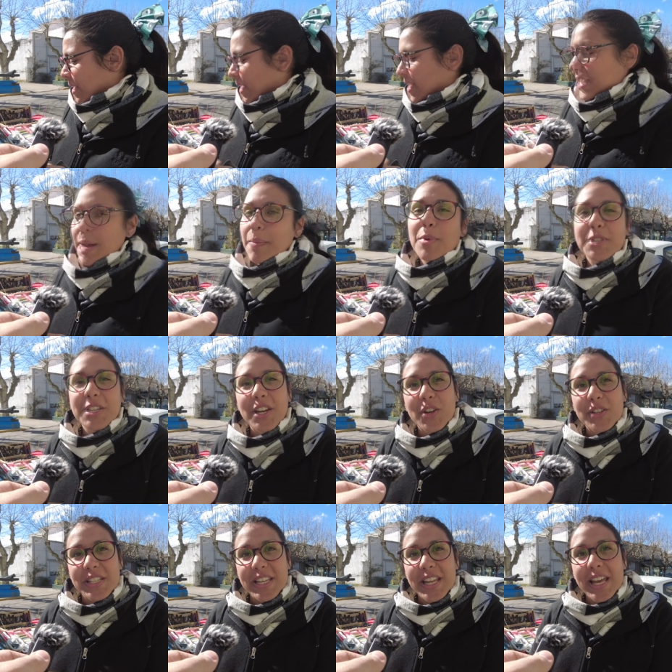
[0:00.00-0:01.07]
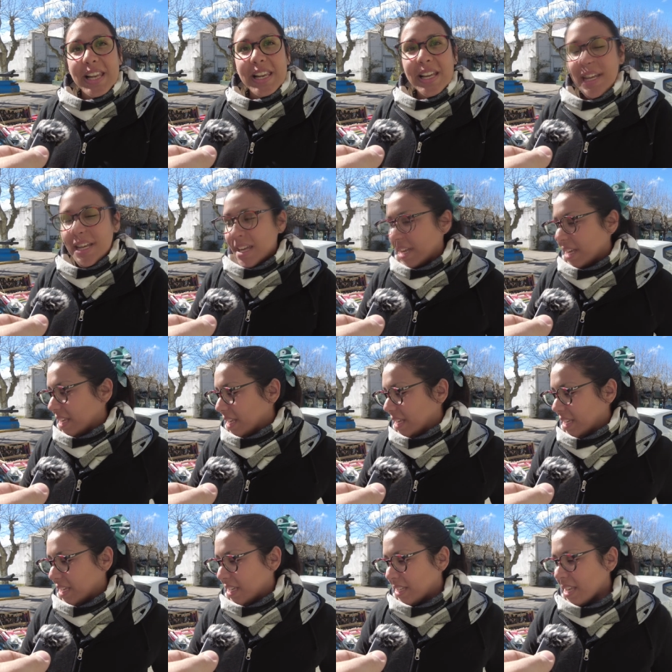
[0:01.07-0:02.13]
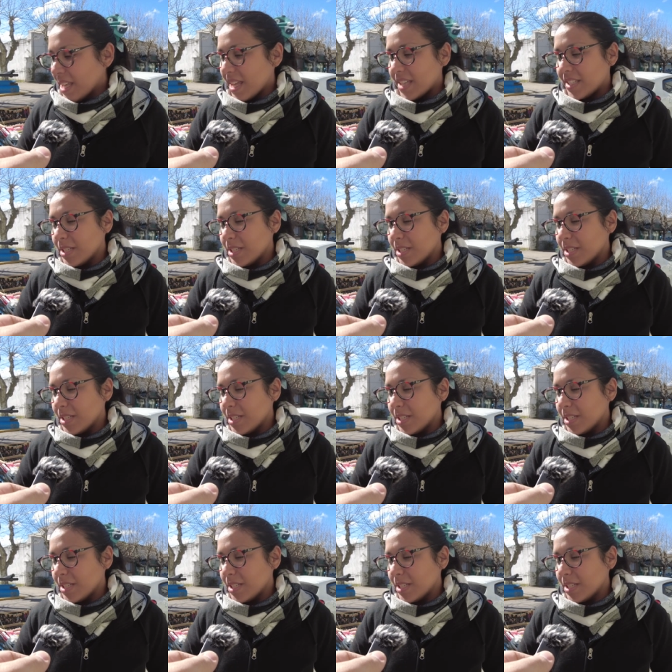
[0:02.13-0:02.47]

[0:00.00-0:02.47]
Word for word: queríamos irnos en él y nada,